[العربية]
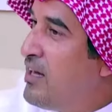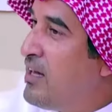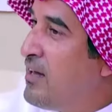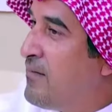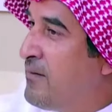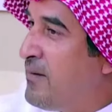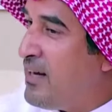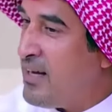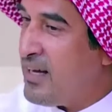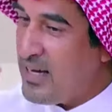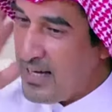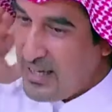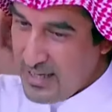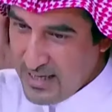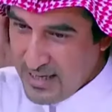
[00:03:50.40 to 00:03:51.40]
ف
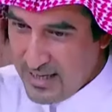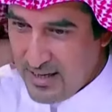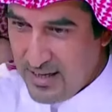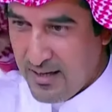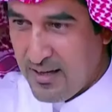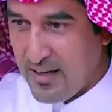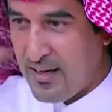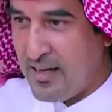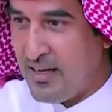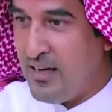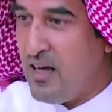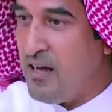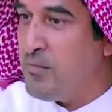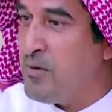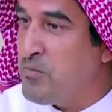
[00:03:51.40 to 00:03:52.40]
آه،
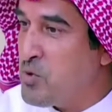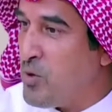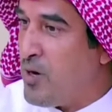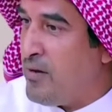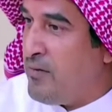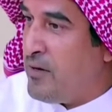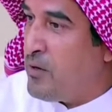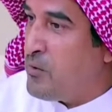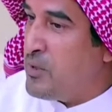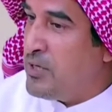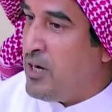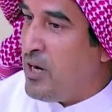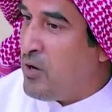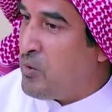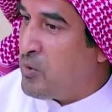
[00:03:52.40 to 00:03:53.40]
المهم سوالف انا
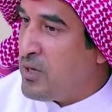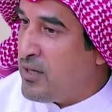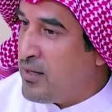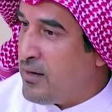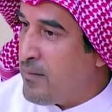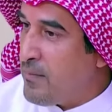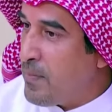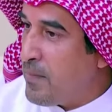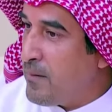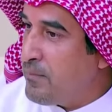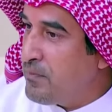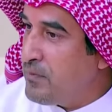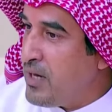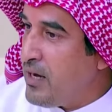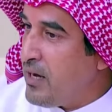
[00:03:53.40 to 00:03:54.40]
وياه وكذا
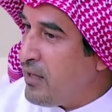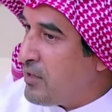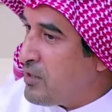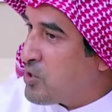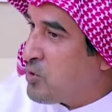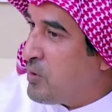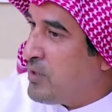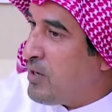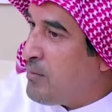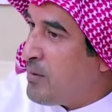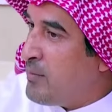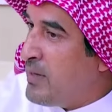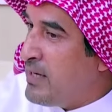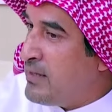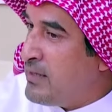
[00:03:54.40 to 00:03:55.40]
اخذت شوي قبل
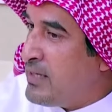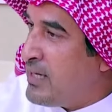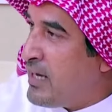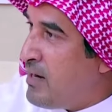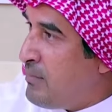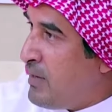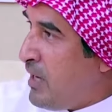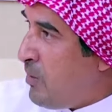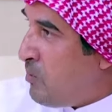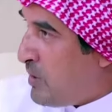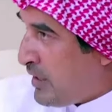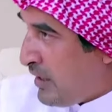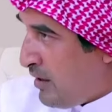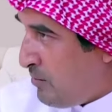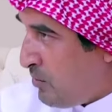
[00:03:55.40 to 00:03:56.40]
ما ينتهي قال بحولك
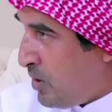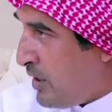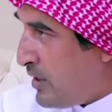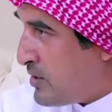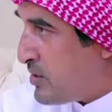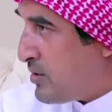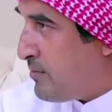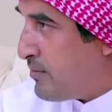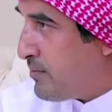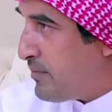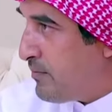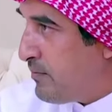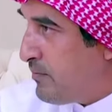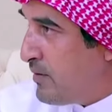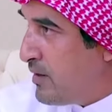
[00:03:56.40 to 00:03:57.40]
على المحاسب
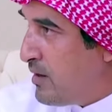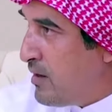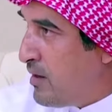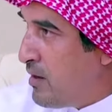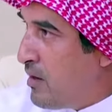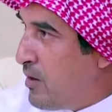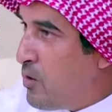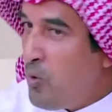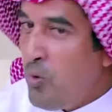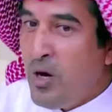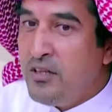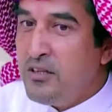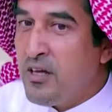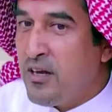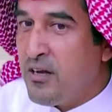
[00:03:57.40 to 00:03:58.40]

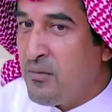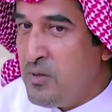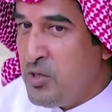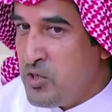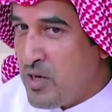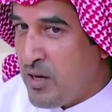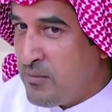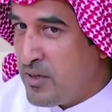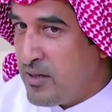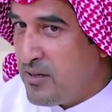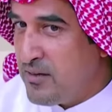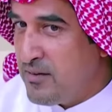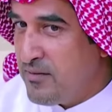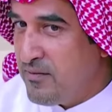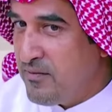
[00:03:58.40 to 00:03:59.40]
وعطه رقم حسابك
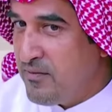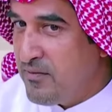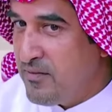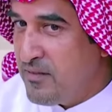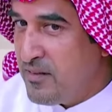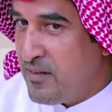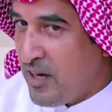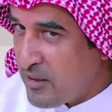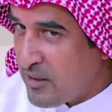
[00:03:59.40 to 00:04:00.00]
عطه